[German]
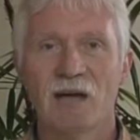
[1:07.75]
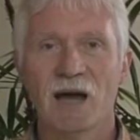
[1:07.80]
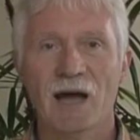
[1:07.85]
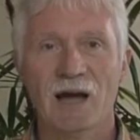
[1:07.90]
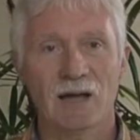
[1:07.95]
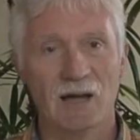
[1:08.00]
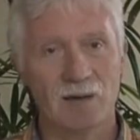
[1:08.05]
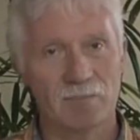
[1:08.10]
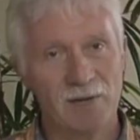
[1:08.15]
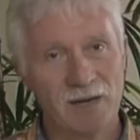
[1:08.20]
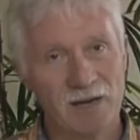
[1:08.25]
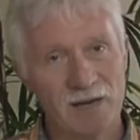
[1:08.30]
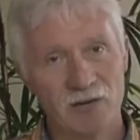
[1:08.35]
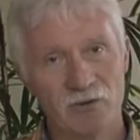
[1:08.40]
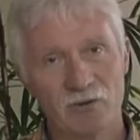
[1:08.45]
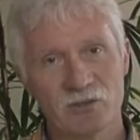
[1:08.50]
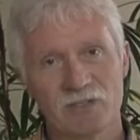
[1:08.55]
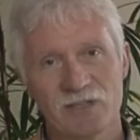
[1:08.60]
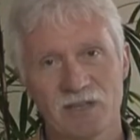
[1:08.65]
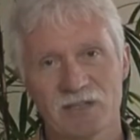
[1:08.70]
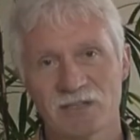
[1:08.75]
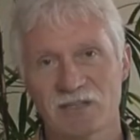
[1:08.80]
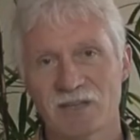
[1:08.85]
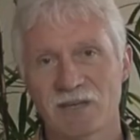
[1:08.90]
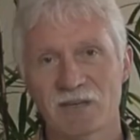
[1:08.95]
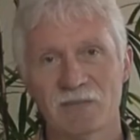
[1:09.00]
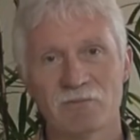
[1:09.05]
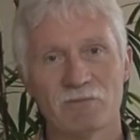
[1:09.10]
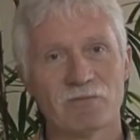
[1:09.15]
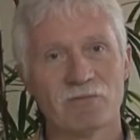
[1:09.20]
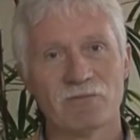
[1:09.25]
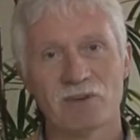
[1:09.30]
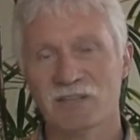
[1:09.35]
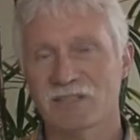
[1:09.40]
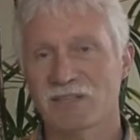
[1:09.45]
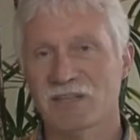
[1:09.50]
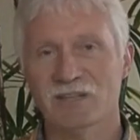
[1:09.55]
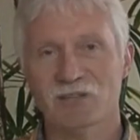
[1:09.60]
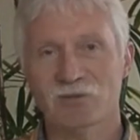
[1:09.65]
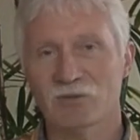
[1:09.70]
A Cappella-Konzert geben,
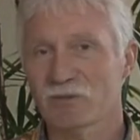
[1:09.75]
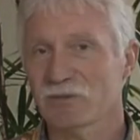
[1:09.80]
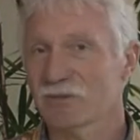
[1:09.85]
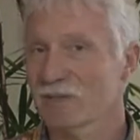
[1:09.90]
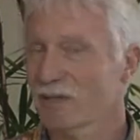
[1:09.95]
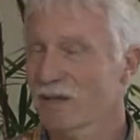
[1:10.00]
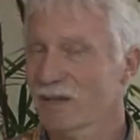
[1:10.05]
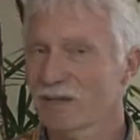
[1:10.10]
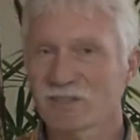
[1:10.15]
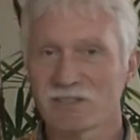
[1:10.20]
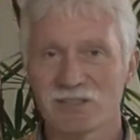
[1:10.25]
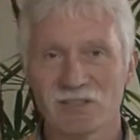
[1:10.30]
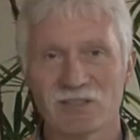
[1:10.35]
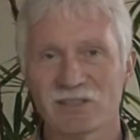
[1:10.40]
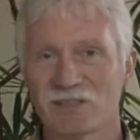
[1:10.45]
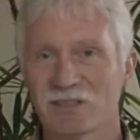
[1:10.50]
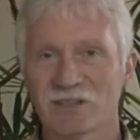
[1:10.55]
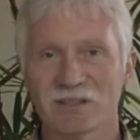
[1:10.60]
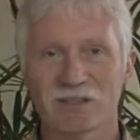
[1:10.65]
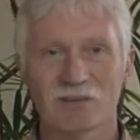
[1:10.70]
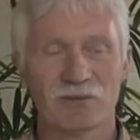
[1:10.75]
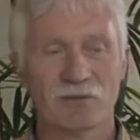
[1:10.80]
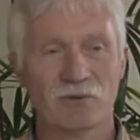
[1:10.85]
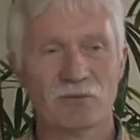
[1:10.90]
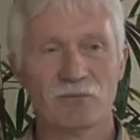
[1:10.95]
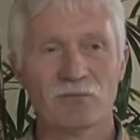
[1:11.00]
was also ganz sicher äh,